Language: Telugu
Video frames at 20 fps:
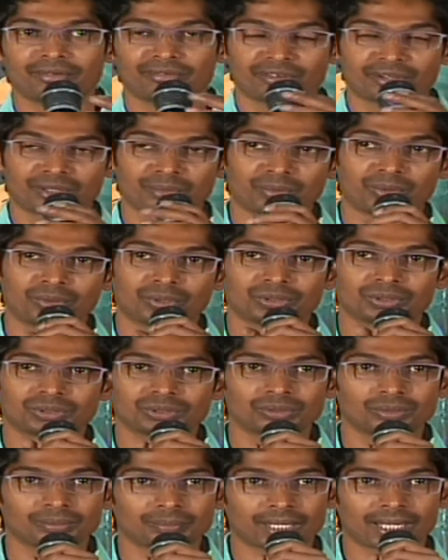ఇవ్వకపోవచ్చు
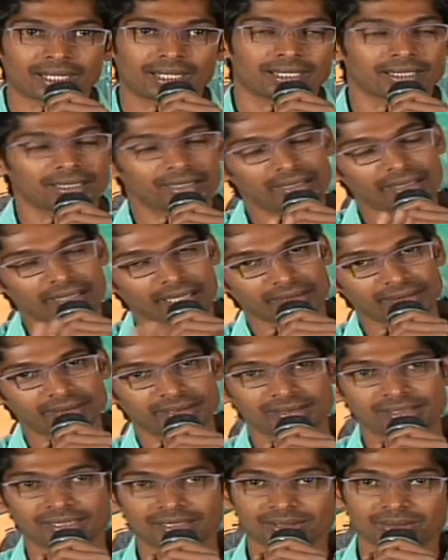పర్లేదంటే నేను
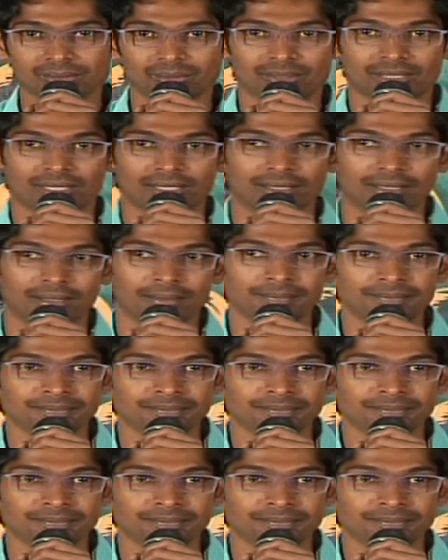అడ్జస్ట్ చేసుకుంటాను